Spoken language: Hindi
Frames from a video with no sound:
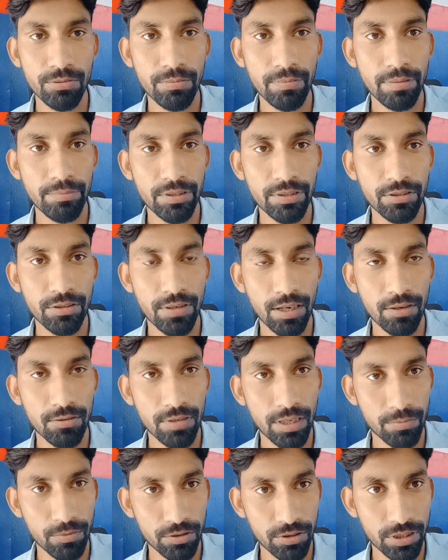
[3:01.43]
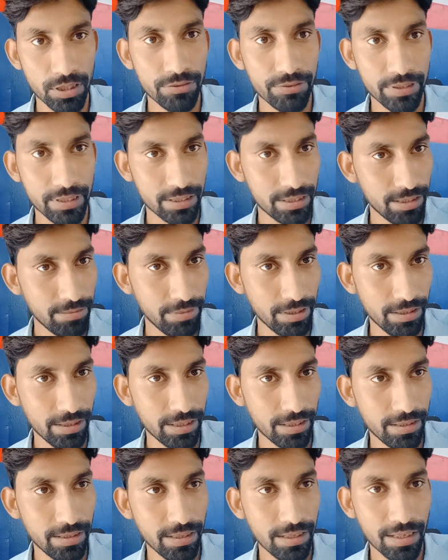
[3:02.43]
मैं वीडियो डालूंगा आपको नोटिफिकेशन मिल
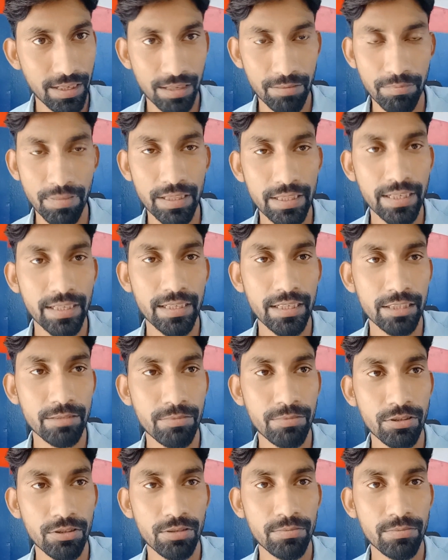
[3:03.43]
जाए मिलते हैं नेक्स्ट वीडियो में